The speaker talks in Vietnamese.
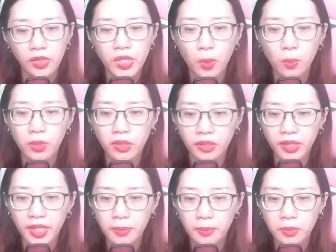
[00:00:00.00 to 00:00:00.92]
Trong lượng
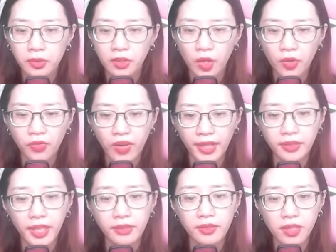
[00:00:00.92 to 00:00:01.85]
kiếp, không phải
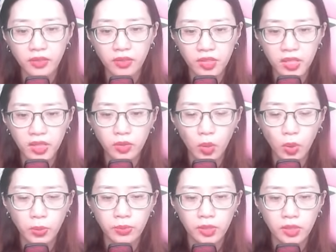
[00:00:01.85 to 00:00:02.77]
thánh nhân chí
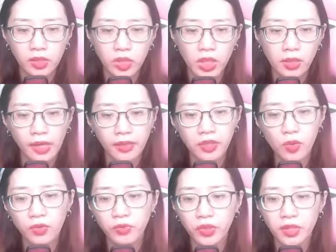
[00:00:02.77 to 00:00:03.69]
tôn, sao lại
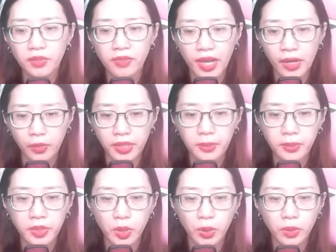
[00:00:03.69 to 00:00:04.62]
không vướng vào kiếp
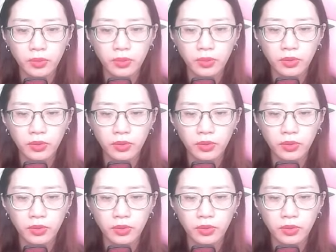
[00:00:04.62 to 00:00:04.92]
số?